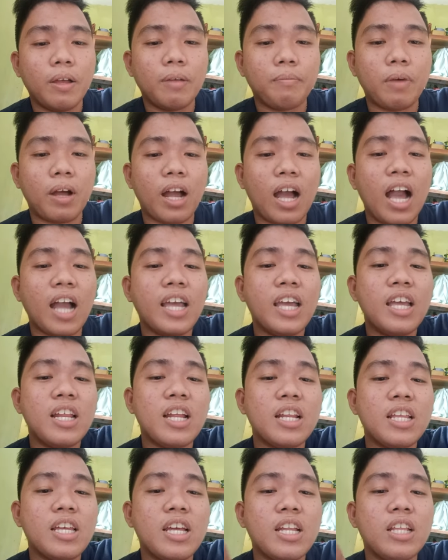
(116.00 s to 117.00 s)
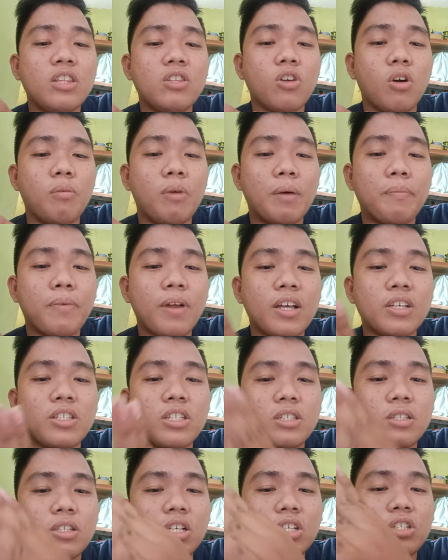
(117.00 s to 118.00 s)
Ipag-agi na niya dito,
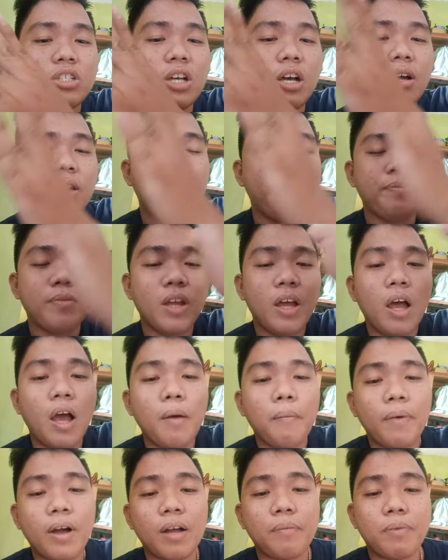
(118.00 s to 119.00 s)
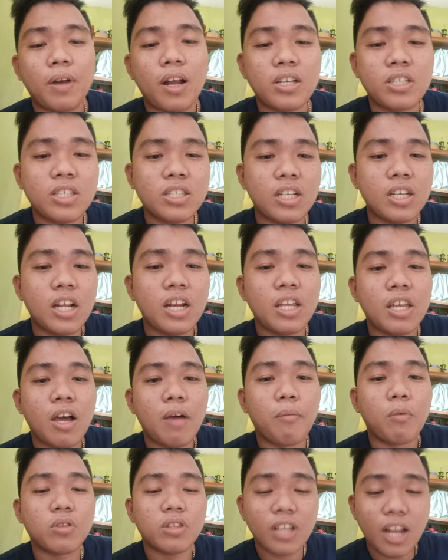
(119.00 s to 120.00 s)
mag-process na siya. Pag-process na, na
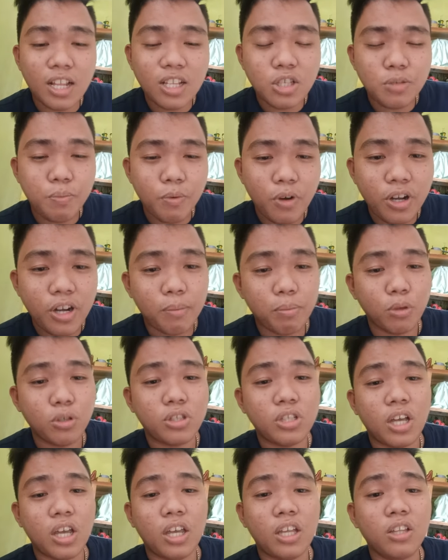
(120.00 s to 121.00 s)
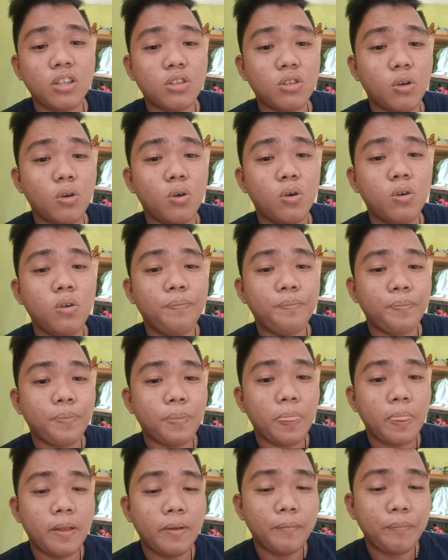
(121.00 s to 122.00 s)
niya, mo transfer na po siya into
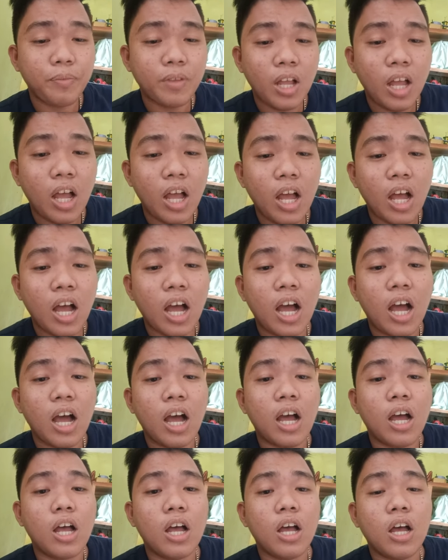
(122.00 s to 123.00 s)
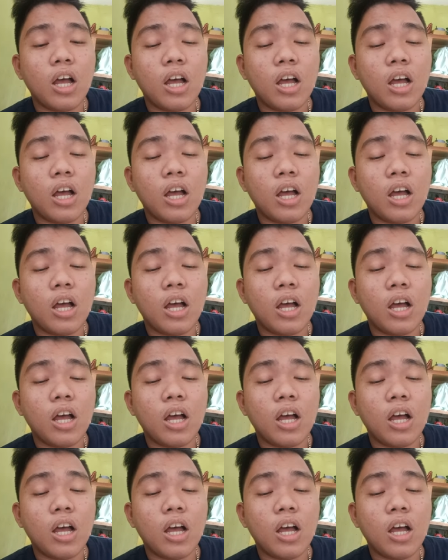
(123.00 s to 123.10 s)
ah uh,